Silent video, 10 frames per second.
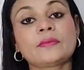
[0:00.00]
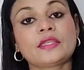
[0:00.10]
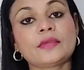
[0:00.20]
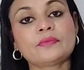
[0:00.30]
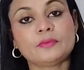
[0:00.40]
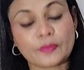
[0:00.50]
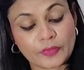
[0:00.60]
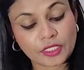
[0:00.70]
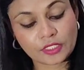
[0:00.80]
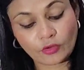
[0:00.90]
मैंने अपनी
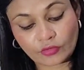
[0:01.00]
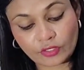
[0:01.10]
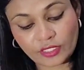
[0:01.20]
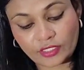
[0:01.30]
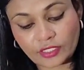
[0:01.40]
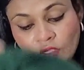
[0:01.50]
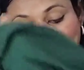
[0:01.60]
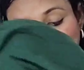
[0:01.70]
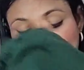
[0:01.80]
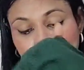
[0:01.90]
मम्मी के लिए ऑर्डर किया था
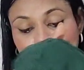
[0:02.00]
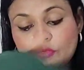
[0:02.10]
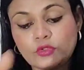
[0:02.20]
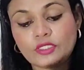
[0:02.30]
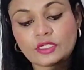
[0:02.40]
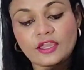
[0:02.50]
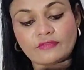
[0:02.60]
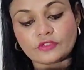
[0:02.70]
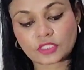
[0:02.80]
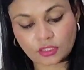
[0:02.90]
और उनको ये
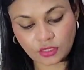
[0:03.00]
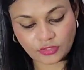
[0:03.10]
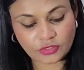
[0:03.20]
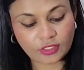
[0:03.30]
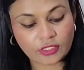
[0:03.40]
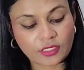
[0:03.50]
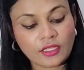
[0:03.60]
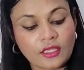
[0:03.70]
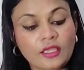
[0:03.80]
काफ़ी ज़्यादा अच्छा लगा